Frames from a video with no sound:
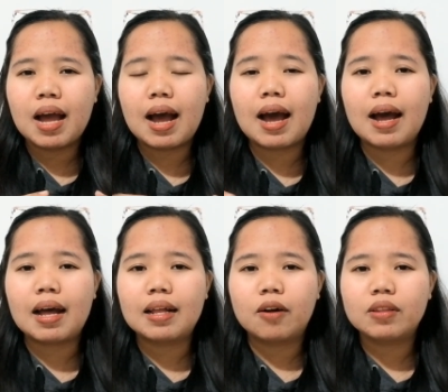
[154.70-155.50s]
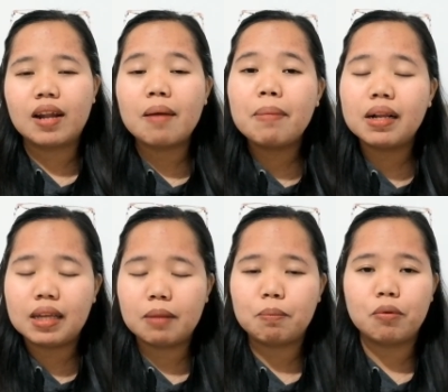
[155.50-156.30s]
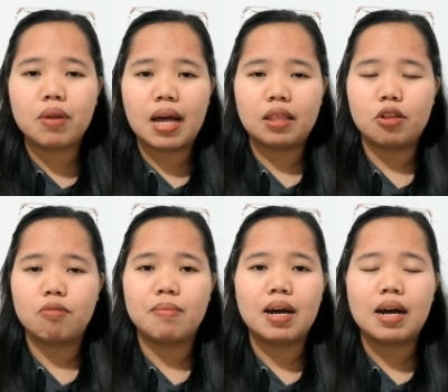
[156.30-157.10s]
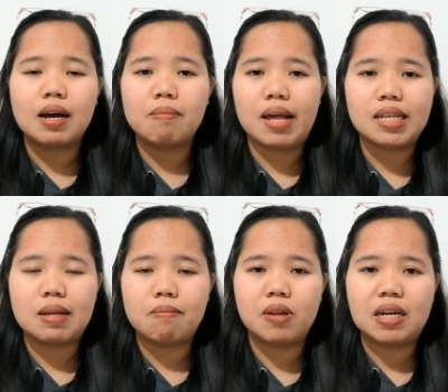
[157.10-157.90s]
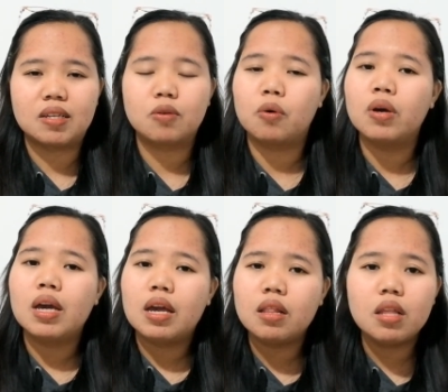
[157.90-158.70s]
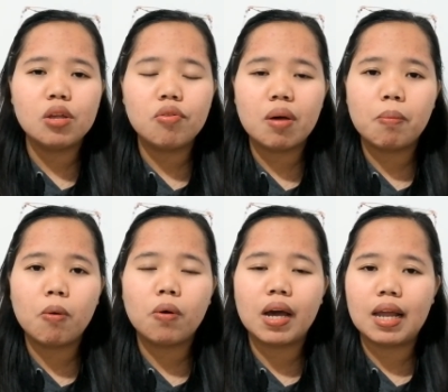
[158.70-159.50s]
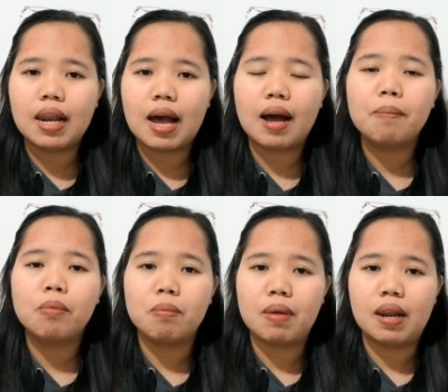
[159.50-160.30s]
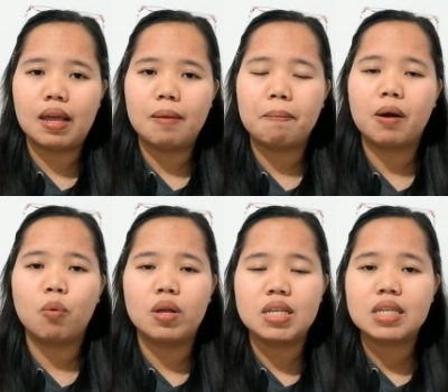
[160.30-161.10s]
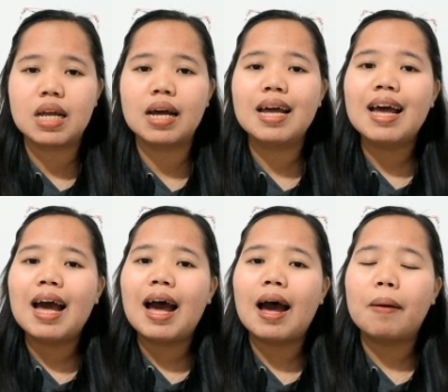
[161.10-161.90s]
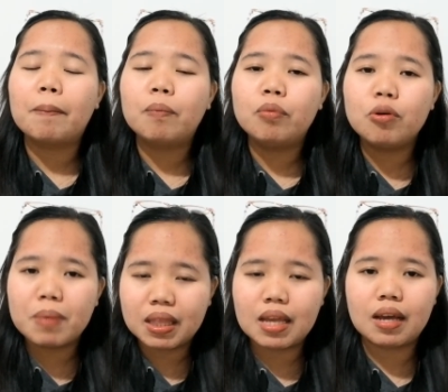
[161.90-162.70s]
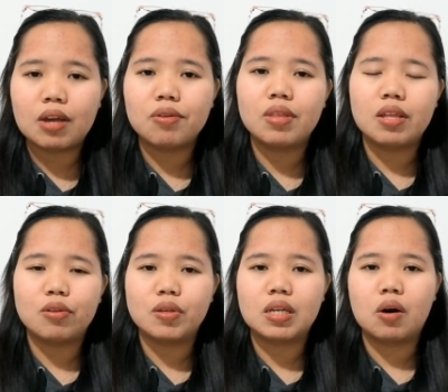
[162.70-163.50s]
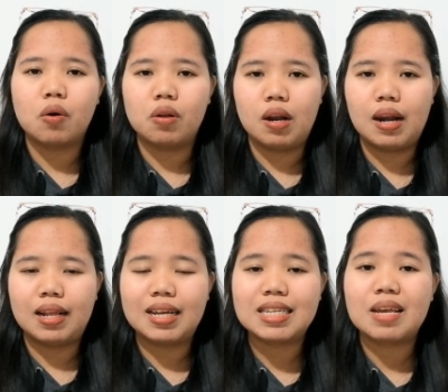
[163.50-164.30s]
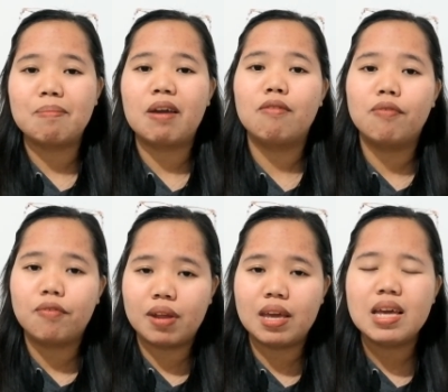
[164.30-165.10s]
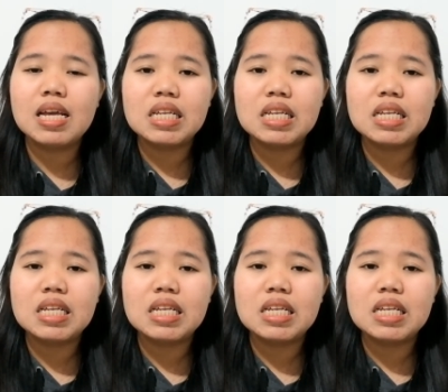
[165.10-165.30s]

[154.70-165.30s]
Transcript: uh, travel kit po natin yung mga kablese vlog. So, hindi nyo na po kailangan bumili pag once na uh, dumating kayo dito sa Holyland kasi may free